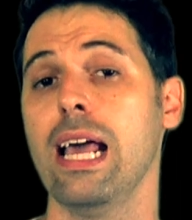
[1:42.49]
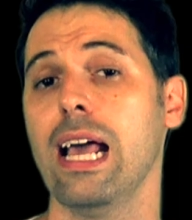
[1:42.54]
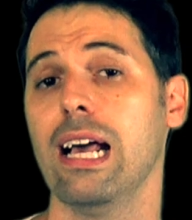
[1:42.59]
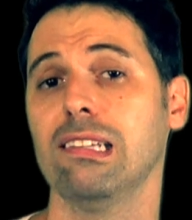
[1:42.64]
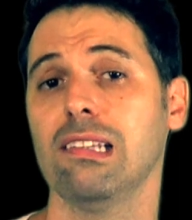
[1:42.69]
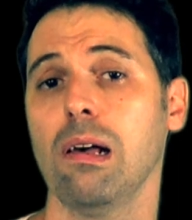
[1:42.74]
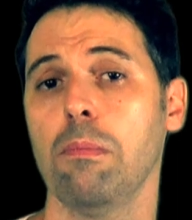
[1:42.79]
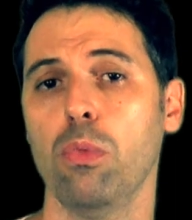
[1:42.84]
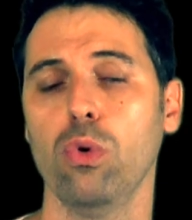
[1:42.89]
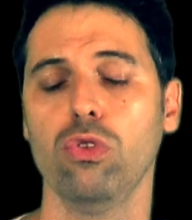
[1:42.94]

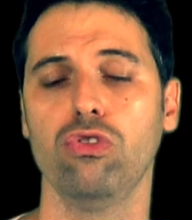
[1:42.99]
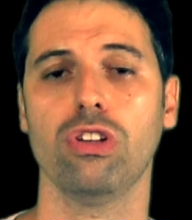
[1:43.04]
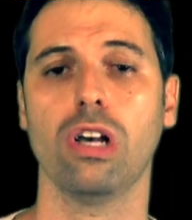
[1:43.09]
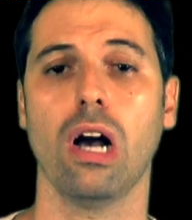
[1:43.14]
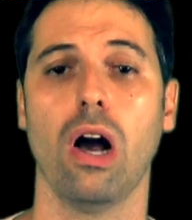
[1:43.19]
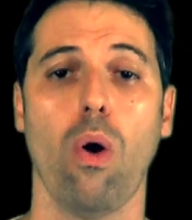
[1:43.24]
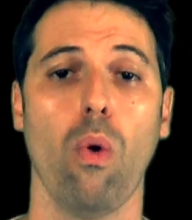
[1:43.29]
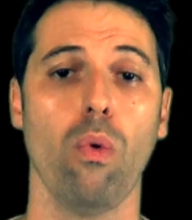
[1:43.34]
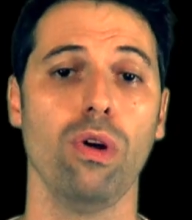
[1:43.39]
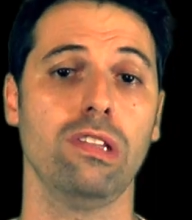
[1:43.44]
essa
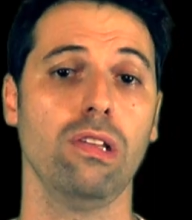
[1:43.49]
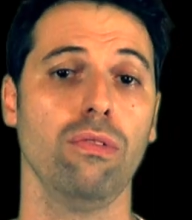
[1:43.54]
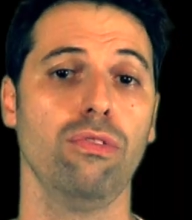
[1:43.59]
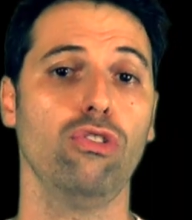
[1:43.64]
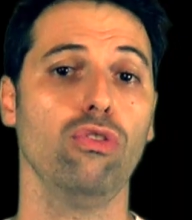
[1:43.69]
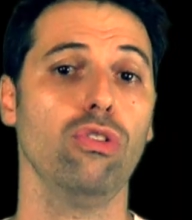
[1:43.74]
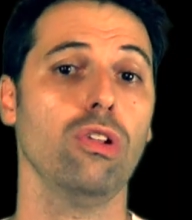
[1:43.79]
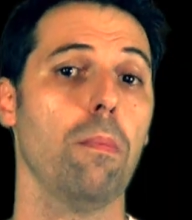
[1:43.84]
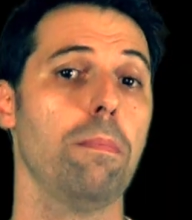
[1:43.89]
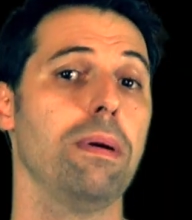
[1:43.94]
música ou esse
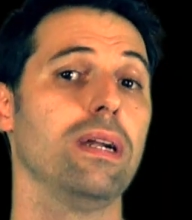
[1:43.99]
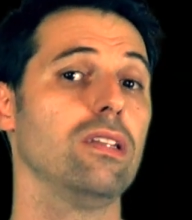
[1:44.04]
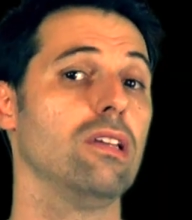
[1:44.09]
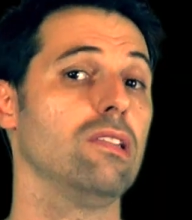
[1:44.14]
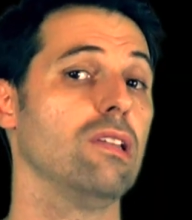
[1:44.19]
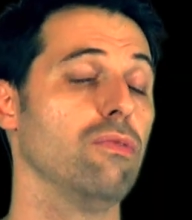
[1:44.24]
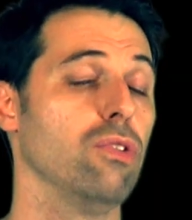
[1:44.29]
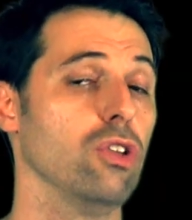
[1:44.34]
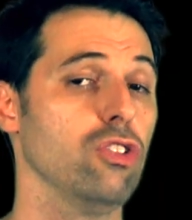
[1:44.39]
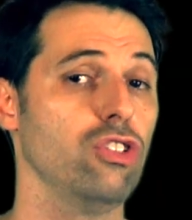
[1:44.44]
vídeo não
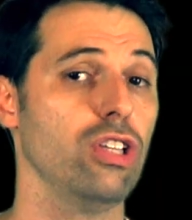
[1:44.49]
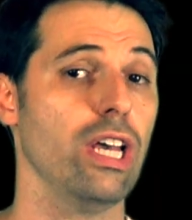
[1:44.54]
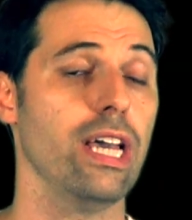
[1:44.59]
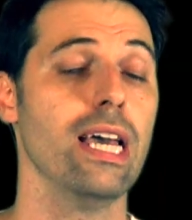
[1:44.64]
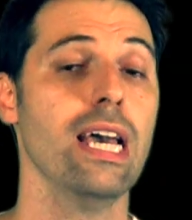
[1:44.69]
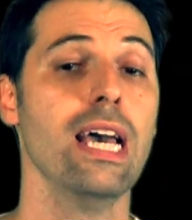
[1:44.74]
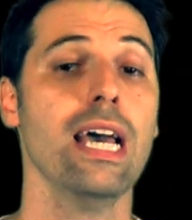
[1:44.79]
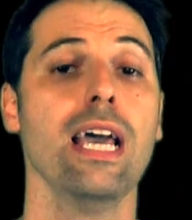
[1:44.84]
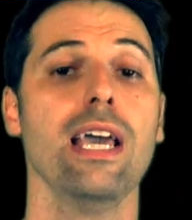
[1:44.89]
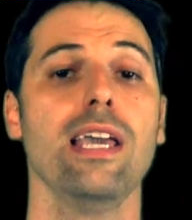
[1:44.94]
pertence a
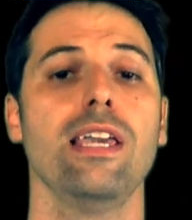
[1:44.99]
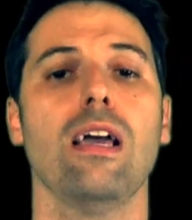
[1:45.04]
você.